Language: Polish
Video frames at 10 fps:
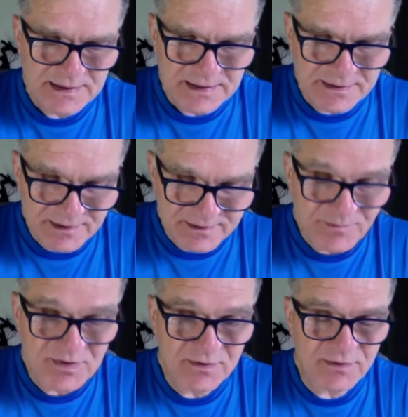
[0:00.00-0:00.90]

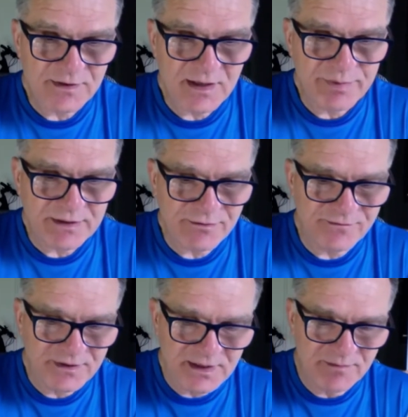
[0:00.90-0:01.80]
Następnie zostałem
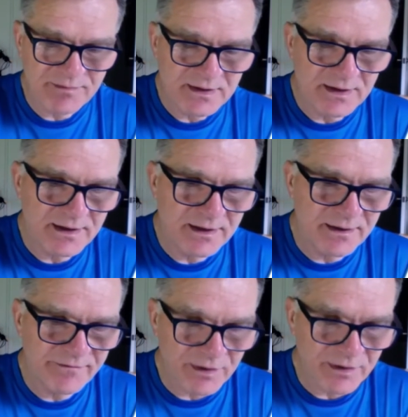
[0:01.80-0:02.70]
pracownikiem,
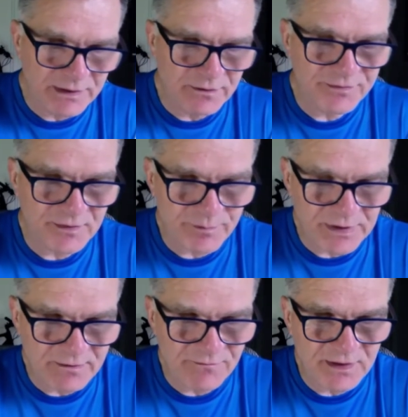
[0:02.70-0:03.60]
e, wykładowcą,
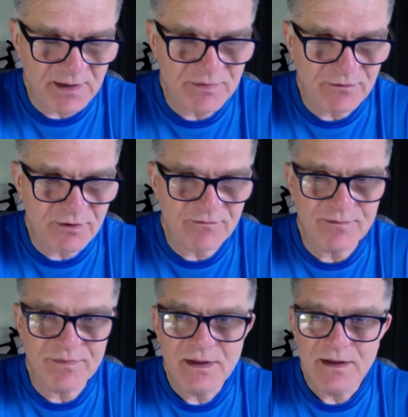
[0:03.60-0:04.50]
pracownikiem
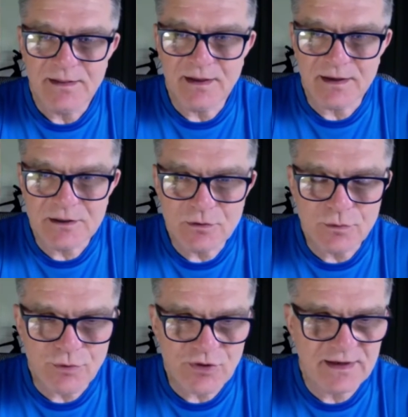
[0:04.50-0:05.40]
naukowym na kilku
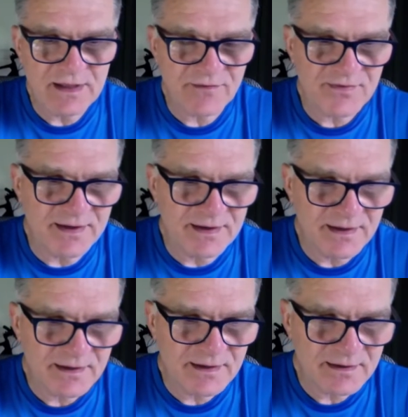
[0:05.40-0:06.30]
uczelniach w
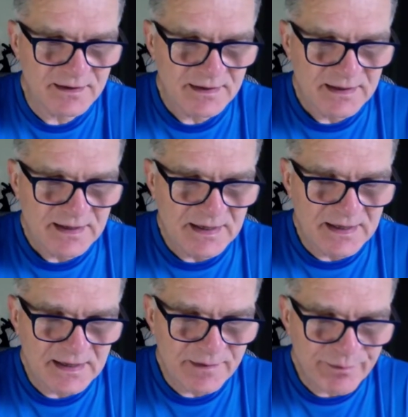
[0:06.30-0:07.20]
Stanach.
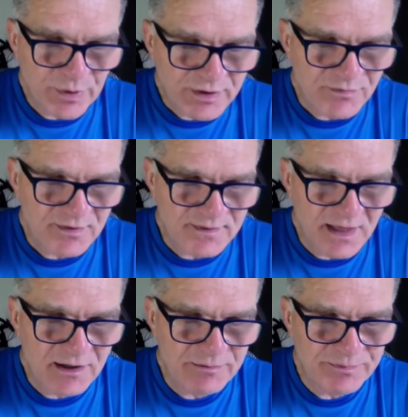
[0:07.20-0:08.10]
A potem
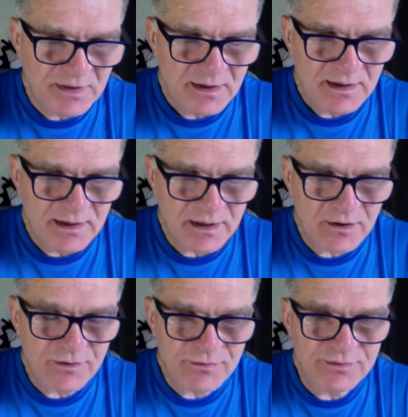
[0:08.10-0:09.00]
zostałem e,
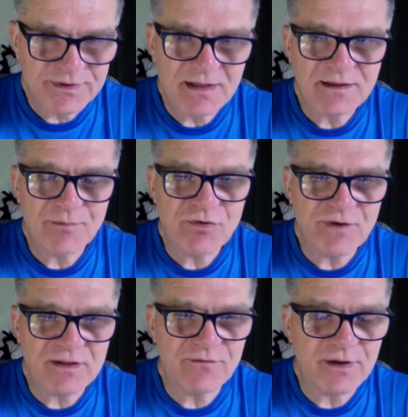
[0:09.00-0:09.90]
konsultantem
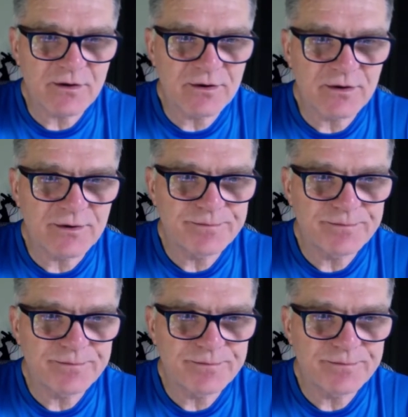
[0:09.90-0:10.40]
światowego